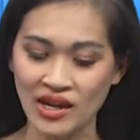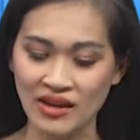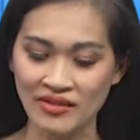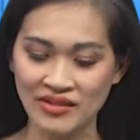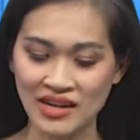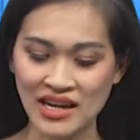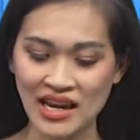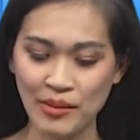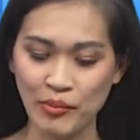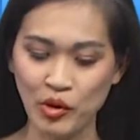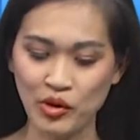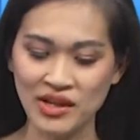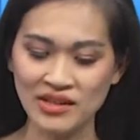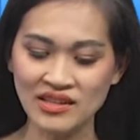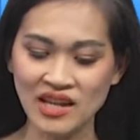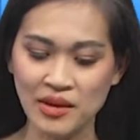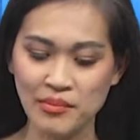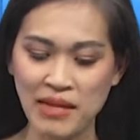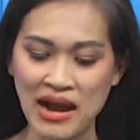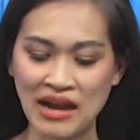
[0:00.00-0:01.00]
với là một cái
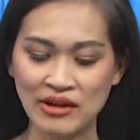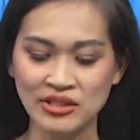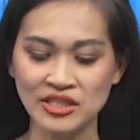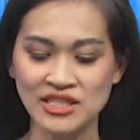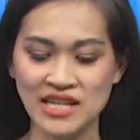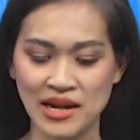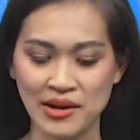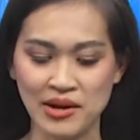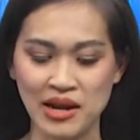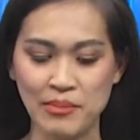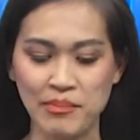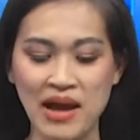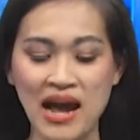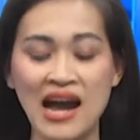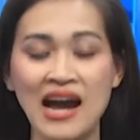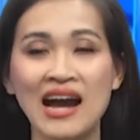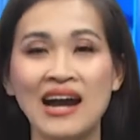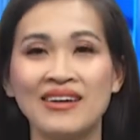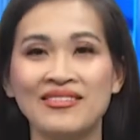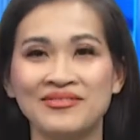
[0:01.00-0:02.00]
tờ báo rằng là
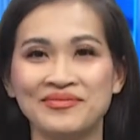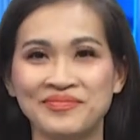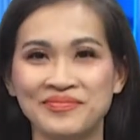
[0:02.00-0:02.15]
bà